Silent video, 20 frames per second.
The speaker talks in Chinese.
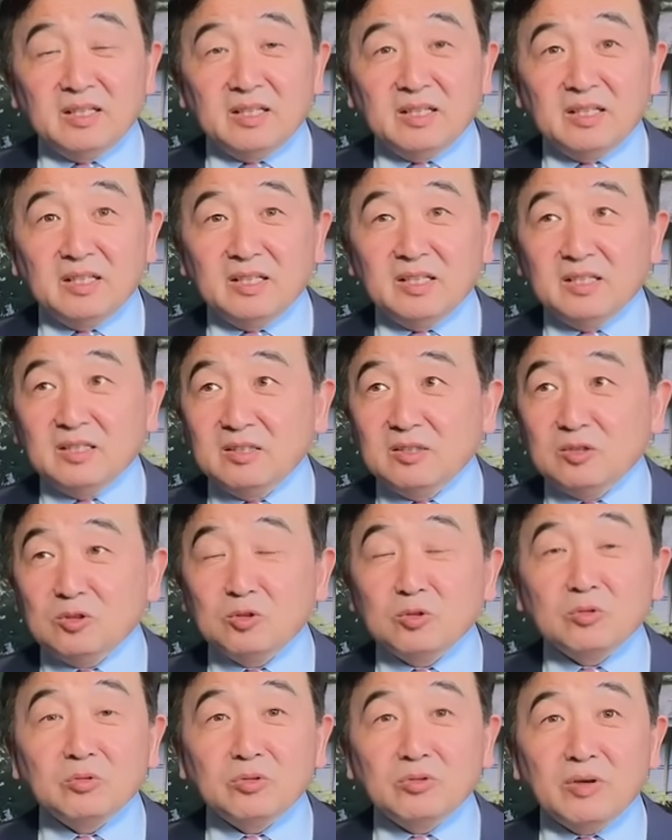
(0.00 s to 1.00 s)
呃，
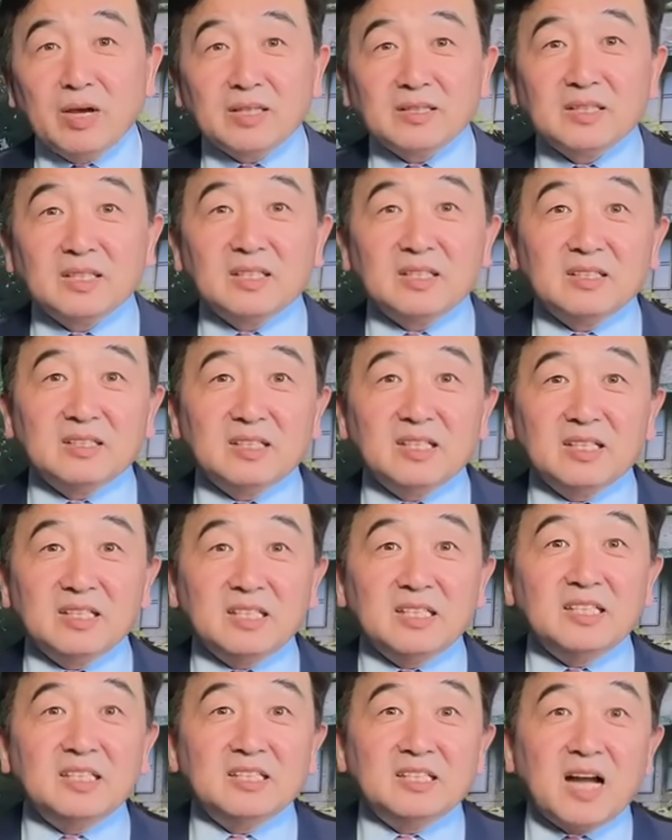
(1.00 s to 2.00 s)
众议院的这个
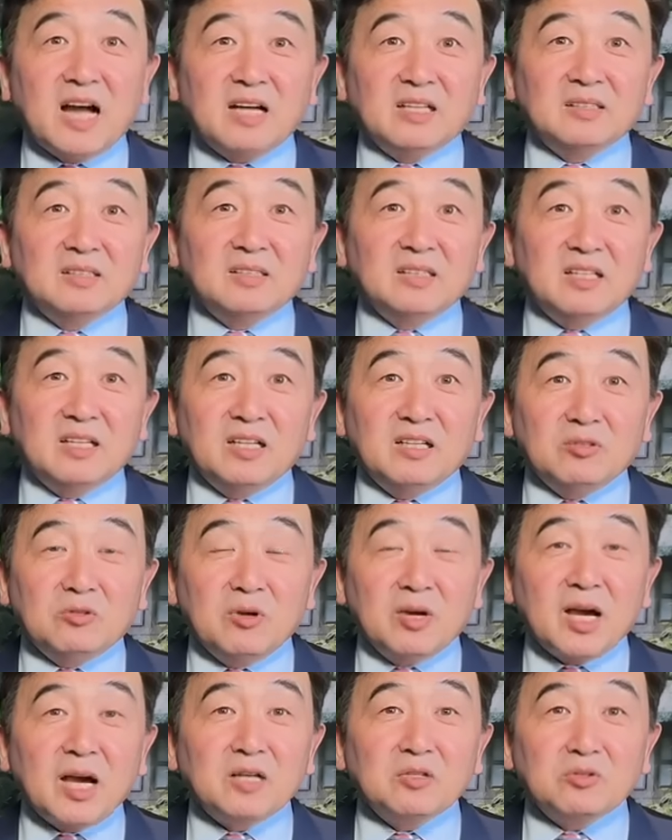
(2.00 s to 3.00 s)
议长，呃，
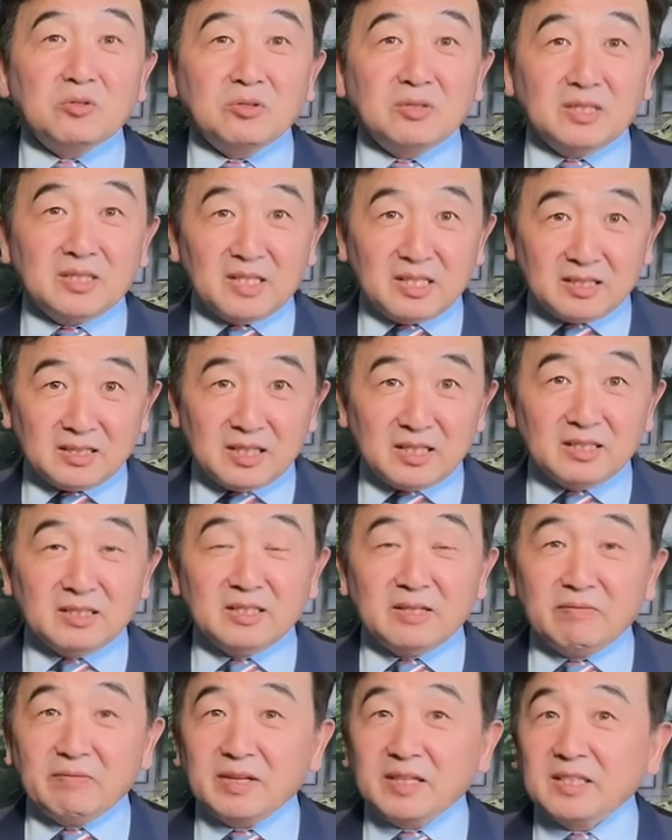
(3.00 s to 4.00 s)
约翰逊的人呢，
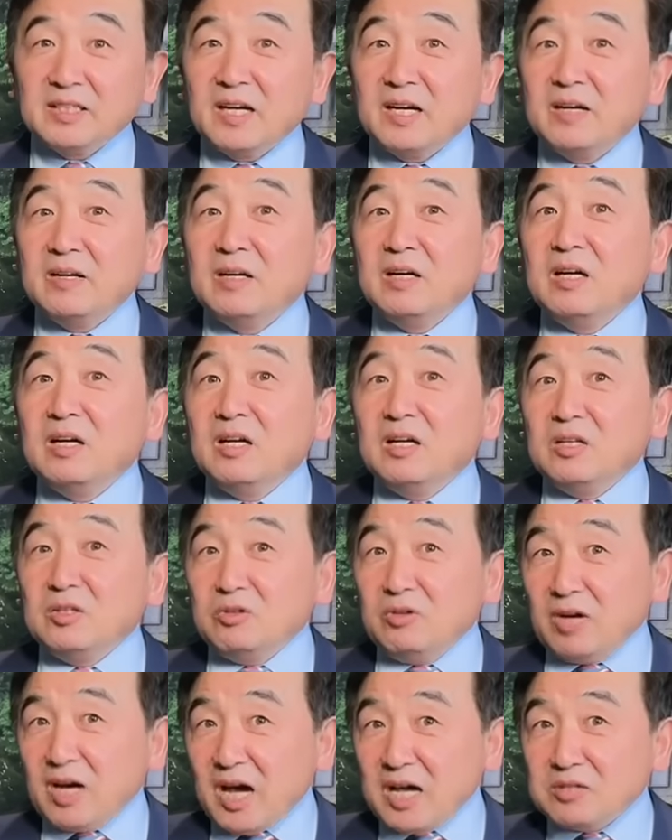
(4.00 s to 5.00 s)
认为呢，
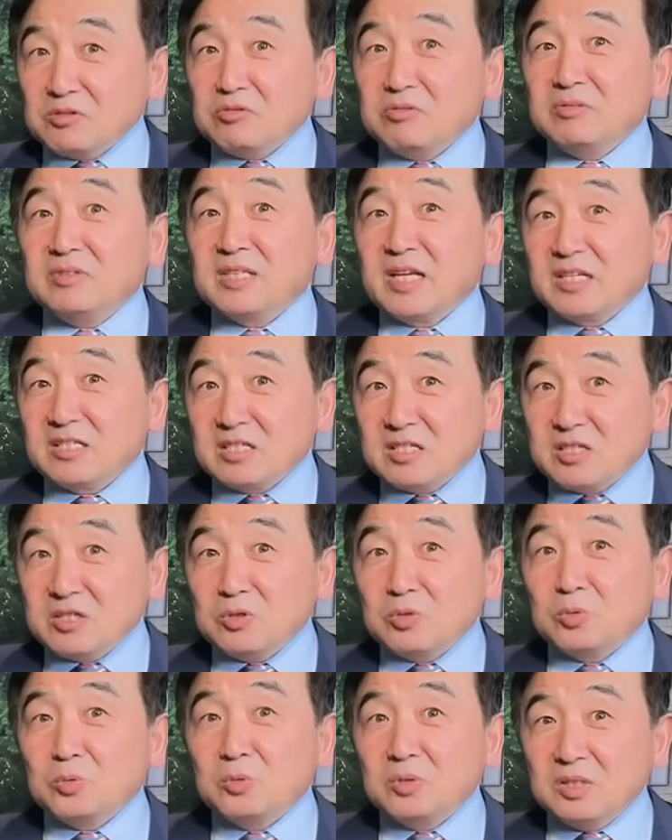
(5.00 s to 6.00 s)
约翰逊在试
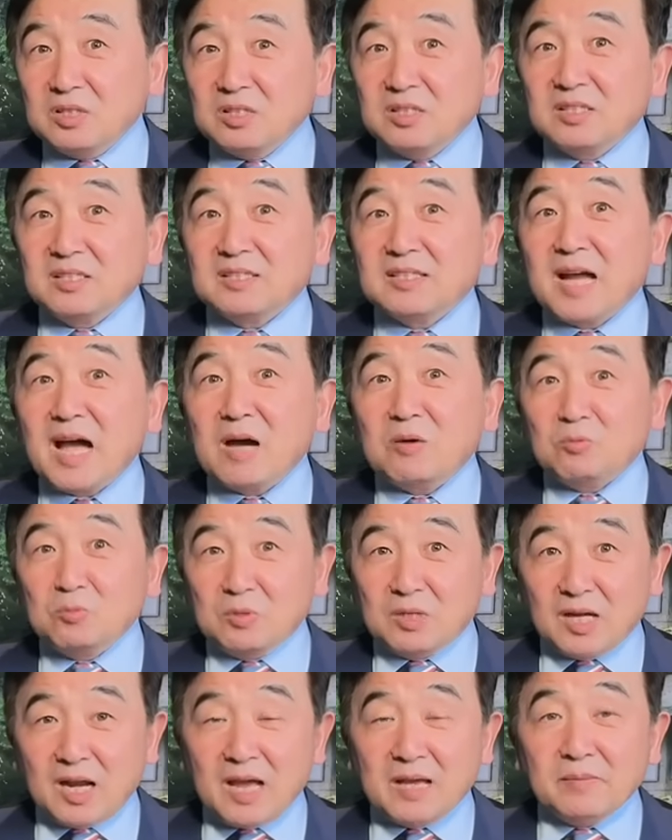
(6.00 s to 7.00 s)
图扼杀乌
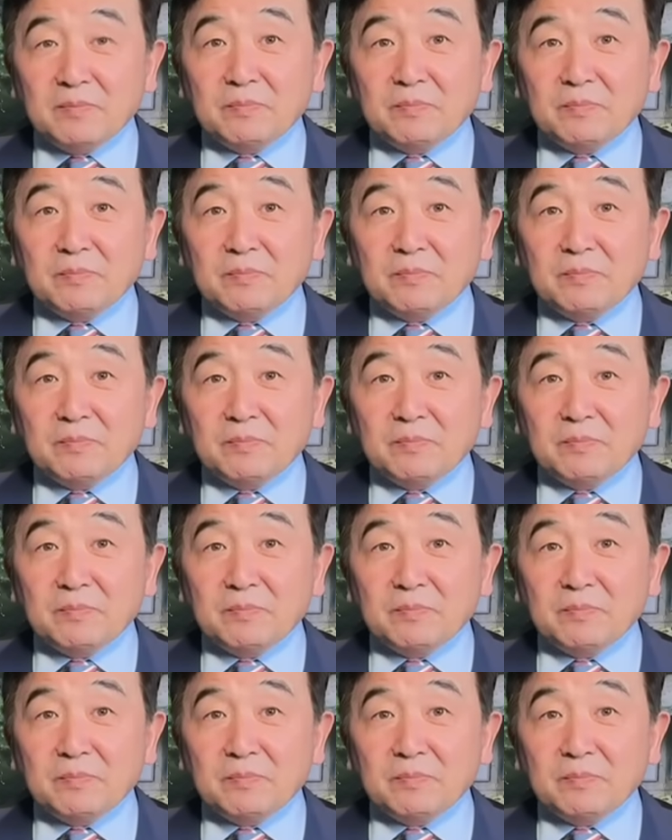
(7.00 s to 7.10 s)
克兰。